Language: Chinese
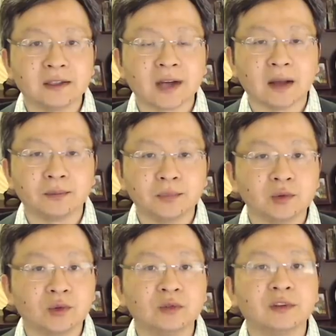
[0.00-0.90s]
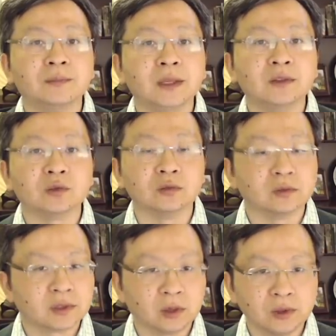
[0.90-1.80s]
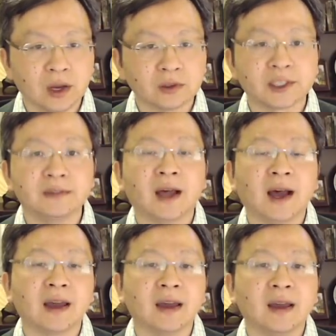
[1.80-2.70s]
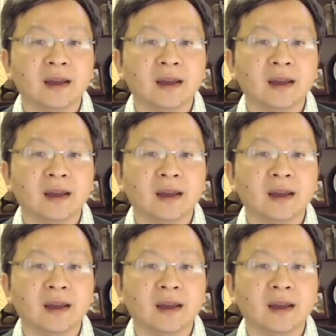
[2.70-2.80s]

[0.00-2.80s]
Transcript: 产不区分民族都要珍爱。